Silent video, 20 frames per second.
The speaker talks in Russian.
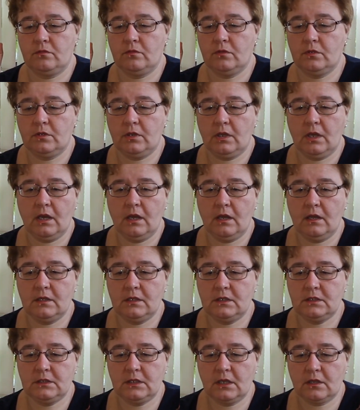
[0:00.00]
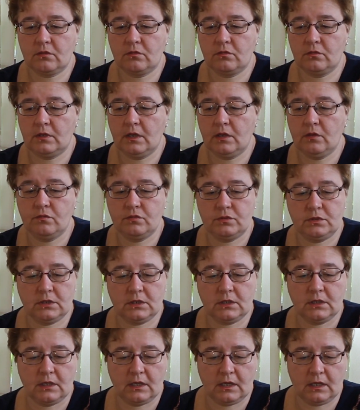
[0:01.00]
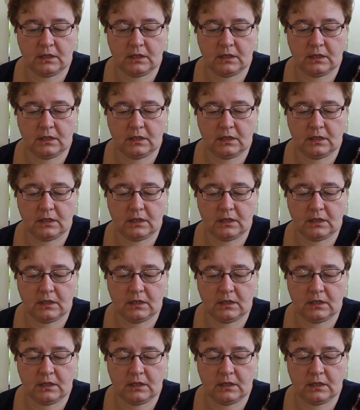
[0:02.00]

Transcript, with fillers: Вот я ей десятку даю всегда.